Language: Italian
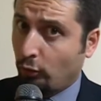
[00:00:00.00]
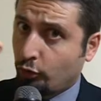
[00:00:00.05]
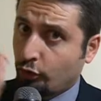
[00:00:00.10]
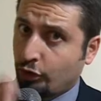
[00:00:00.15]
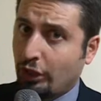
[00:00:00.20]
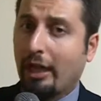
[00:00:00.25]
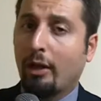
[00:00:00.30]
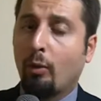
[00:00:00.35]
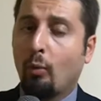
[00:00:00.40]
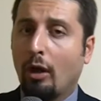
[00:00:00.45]

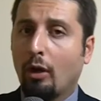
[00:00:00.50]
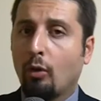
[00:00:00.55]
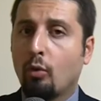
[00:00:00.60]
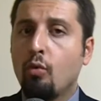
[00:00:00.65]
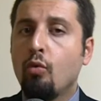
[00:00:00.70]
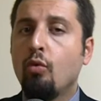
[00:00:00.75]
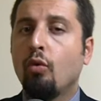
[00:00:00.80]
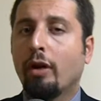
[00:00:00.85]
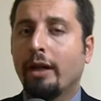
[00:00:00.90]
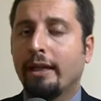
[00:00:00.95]
C'è
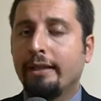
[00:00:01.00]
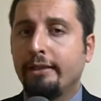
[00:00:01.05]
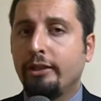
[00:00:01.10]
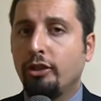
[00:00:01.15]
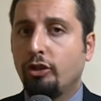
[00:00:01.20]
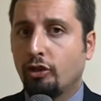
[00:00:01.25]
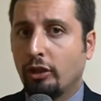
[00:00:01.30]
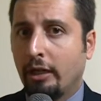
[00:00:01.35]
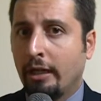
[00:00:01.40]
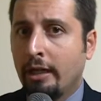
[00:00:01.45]
qualcuno che
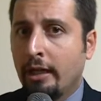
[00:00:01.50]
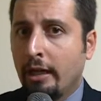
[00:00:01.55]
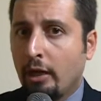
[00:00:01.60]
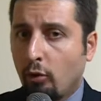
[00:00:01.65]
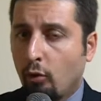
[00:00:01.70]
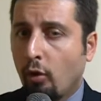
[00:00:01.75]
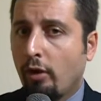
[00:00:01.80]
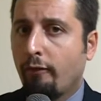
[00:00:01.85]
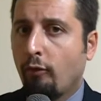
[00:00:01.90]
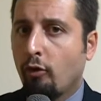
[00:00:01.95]
dice
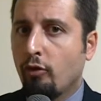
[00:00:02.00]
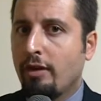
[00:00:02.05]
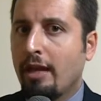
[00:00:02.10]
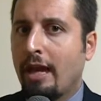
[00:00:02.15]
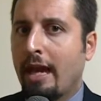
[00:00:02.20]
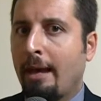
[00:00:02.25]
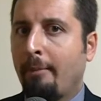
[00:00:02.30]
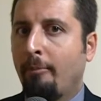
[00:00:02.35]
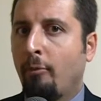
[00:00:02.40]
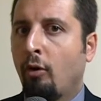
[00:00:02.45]
noi
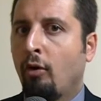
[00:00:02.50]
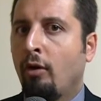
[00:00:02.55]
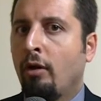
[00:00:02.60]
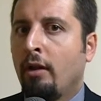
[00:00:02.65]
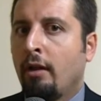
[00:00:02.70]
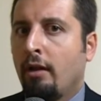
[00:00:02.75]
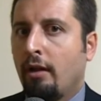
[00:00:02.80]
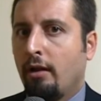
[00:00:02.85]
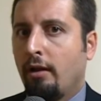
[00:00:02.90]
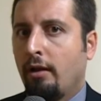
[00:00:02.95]
vogliamo
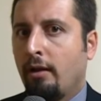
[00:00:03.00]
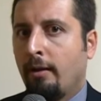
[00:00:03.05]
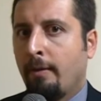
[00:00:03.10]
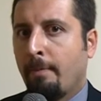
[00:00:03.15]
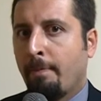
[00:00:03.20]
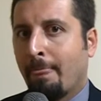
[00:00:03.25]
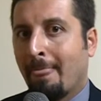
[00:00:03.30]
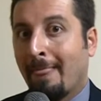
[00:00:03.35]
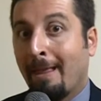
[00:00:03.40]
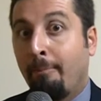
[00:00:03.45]

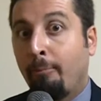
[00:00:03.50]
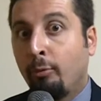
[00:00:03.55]
ehm,